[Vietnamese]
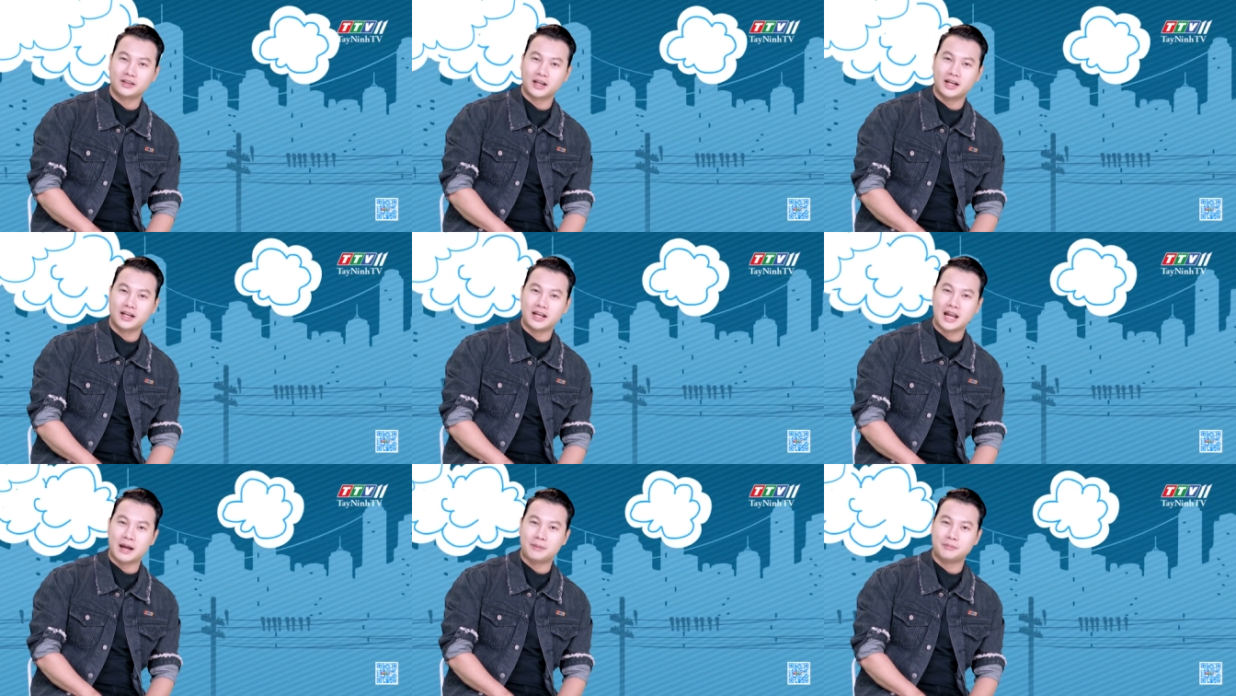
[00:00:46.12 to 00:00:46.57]
có
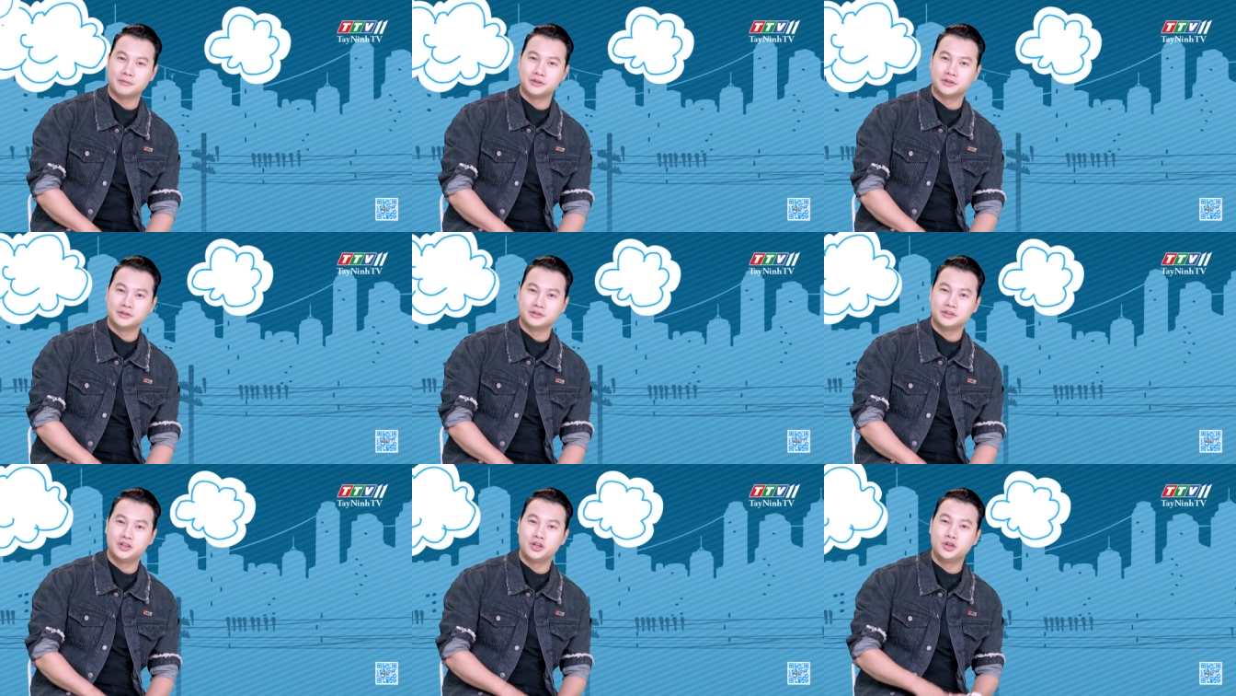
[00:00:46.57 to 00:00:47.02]
thể làm
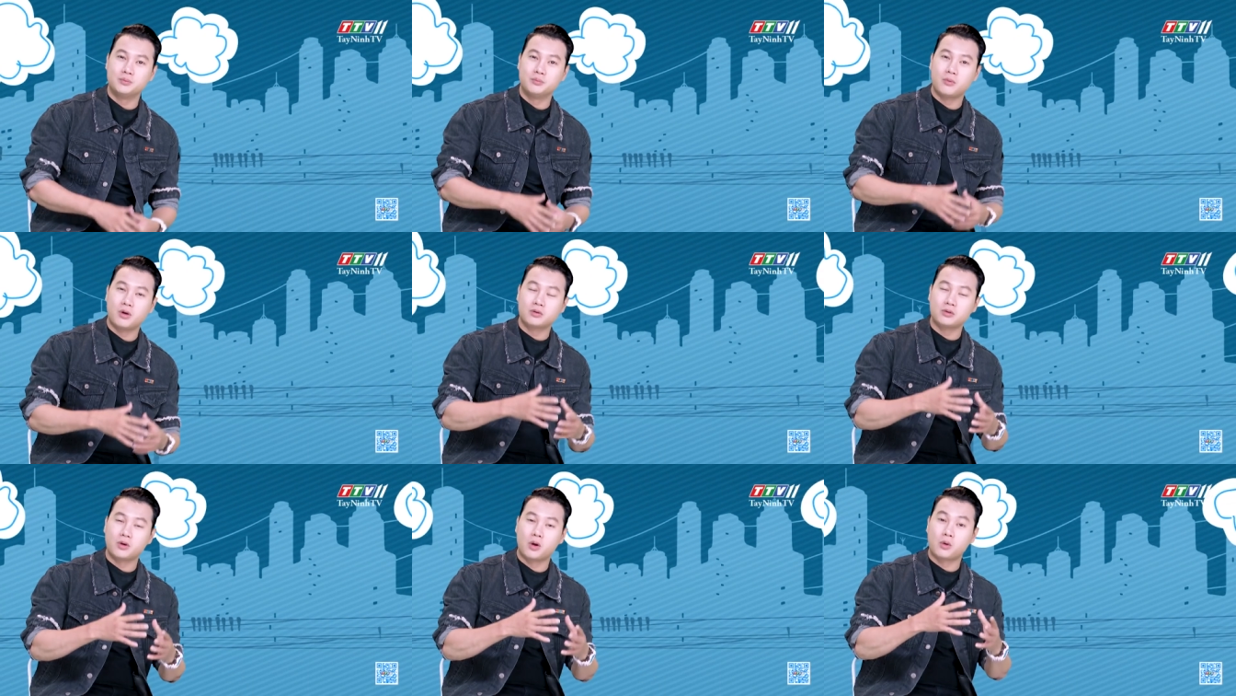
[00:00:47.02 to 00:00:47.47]
được nhiều
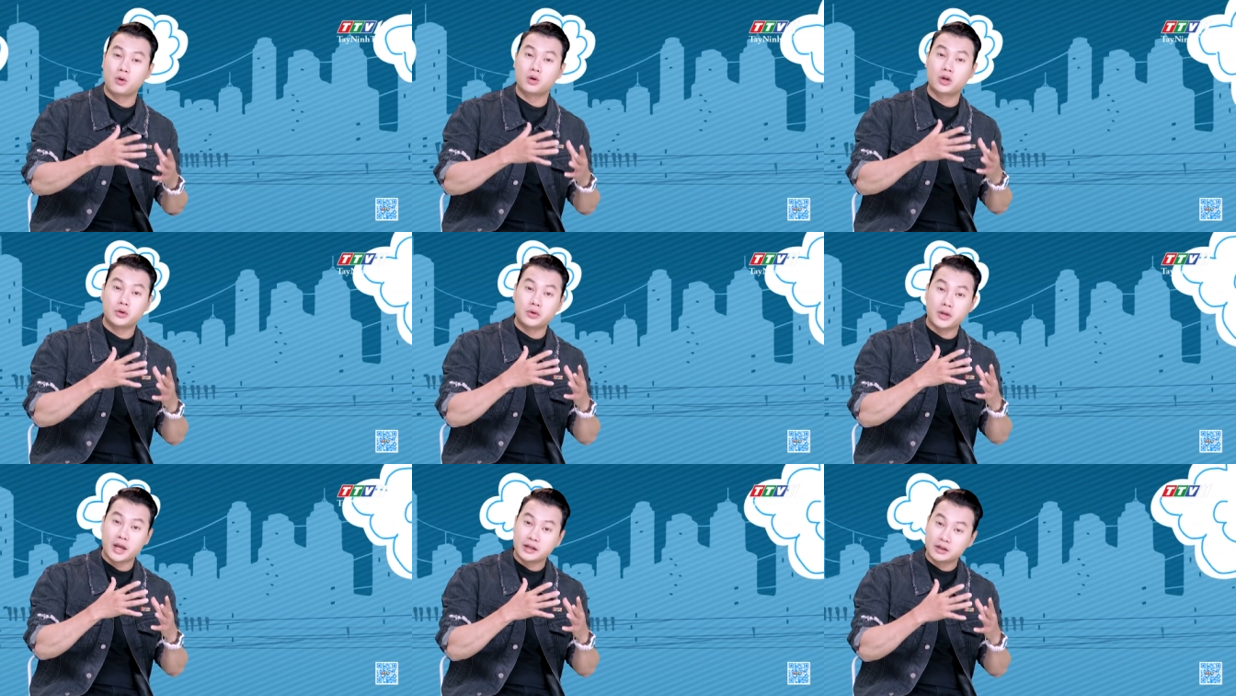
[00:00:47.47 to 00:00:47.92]
món đồ
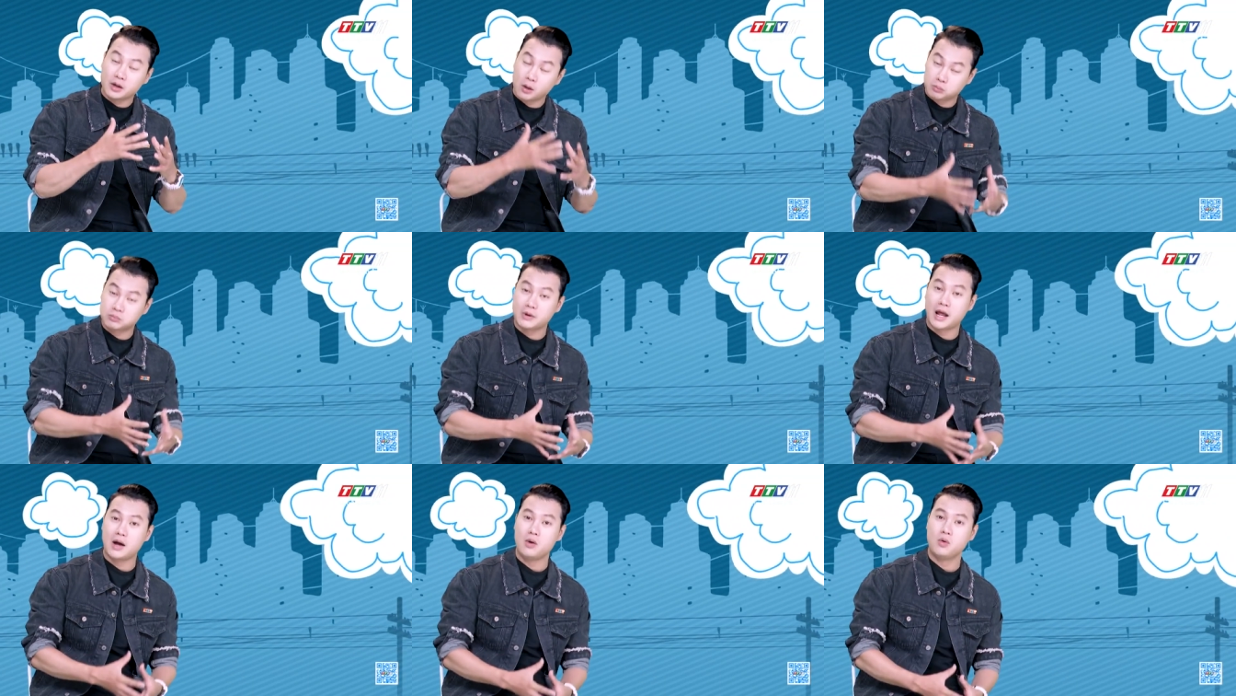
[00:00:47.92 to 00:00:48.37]
kiểu dáng độc
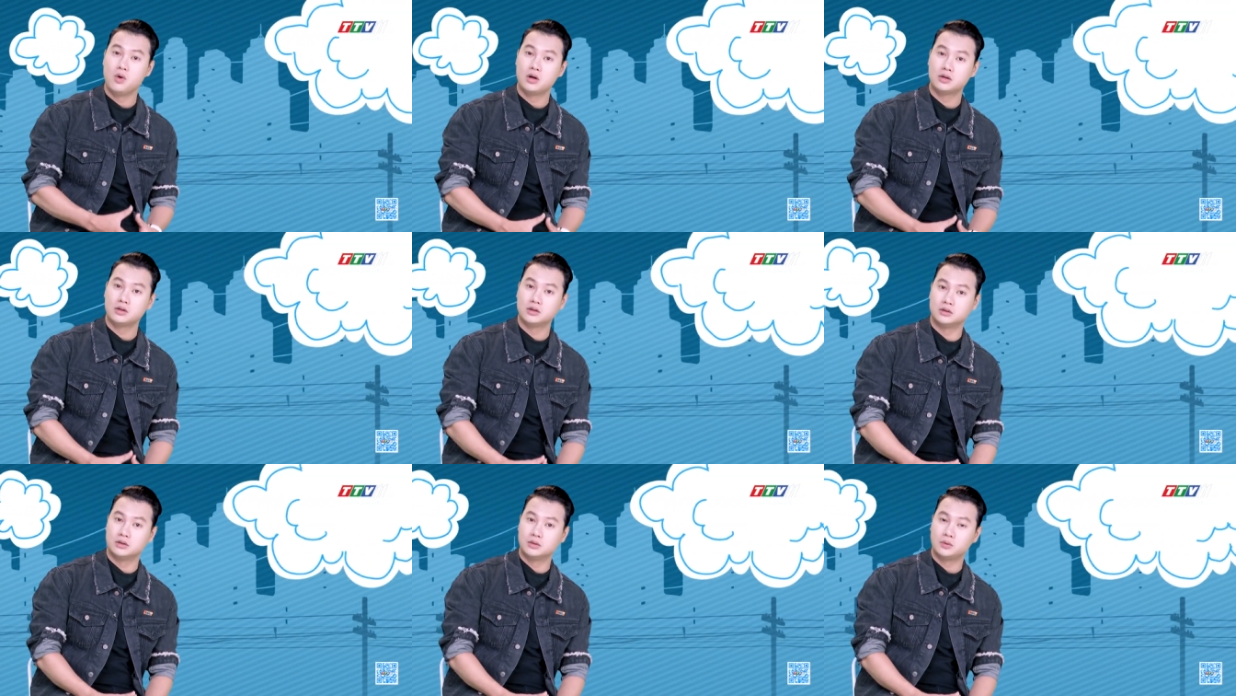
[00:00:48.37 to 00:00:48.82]
đáo hơn
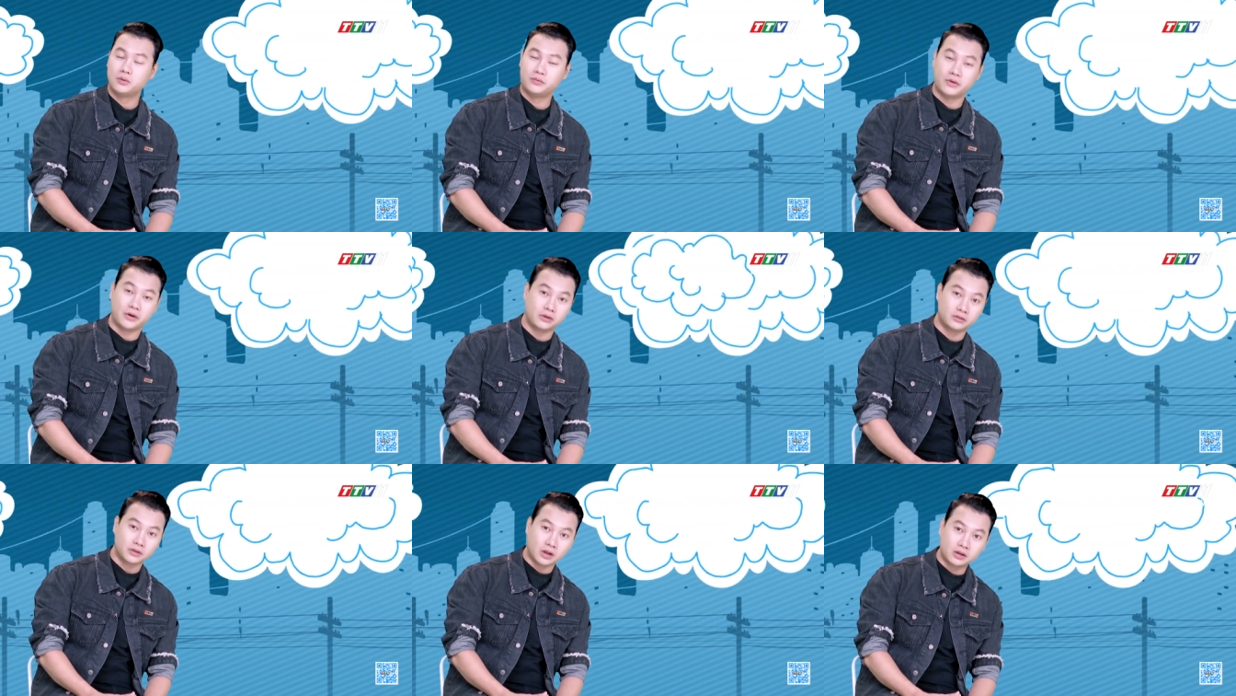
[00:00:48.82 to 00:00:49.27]
nữa. Quý
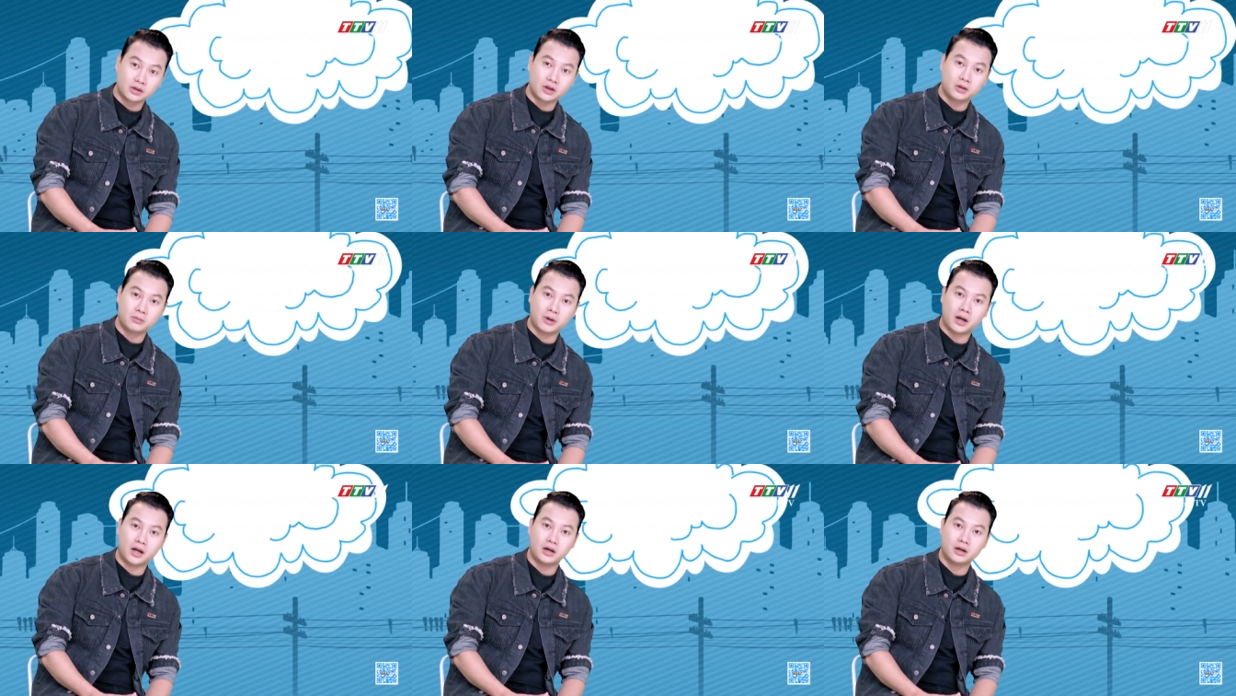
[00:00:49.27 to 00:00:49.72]
vị có tin
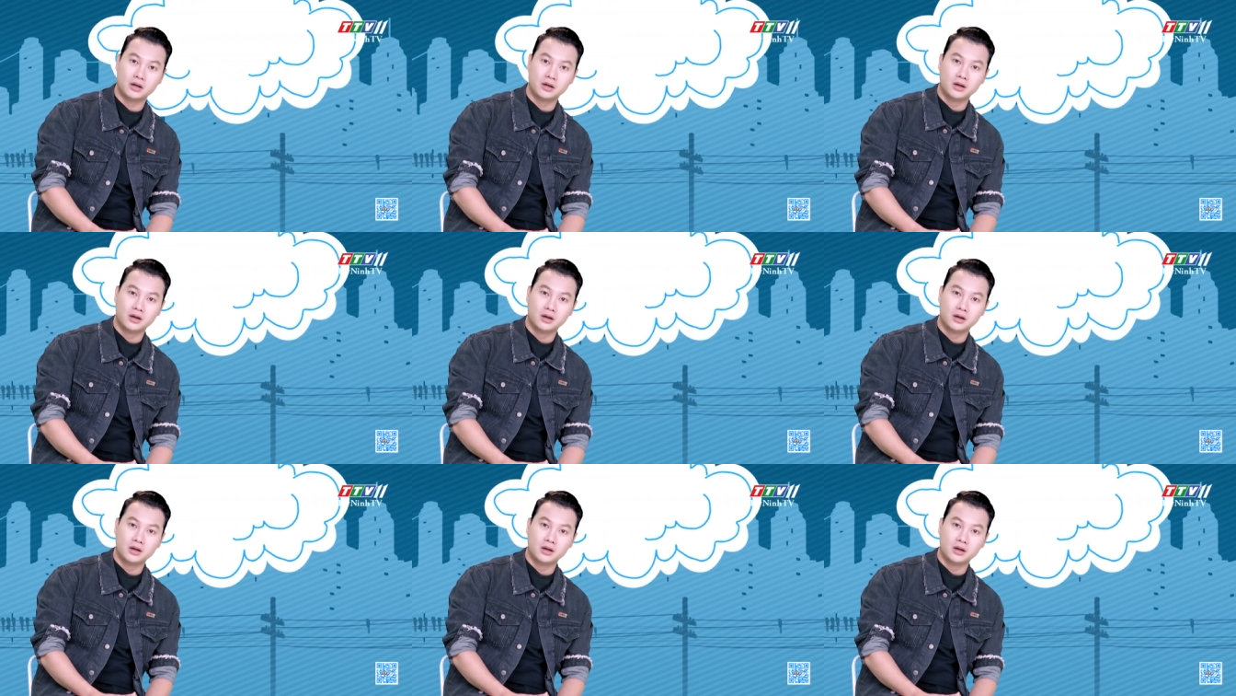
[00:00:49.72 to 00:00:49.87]
không ạ?